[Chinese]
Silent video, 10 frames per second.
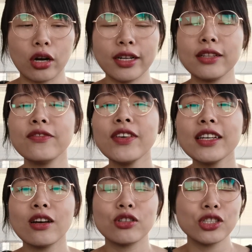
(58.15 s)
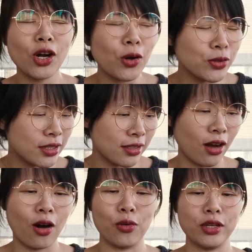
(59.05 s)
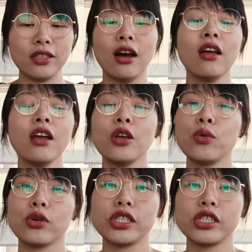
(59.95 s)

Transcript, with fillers: 爽，而且它的味道超级好闻的。因为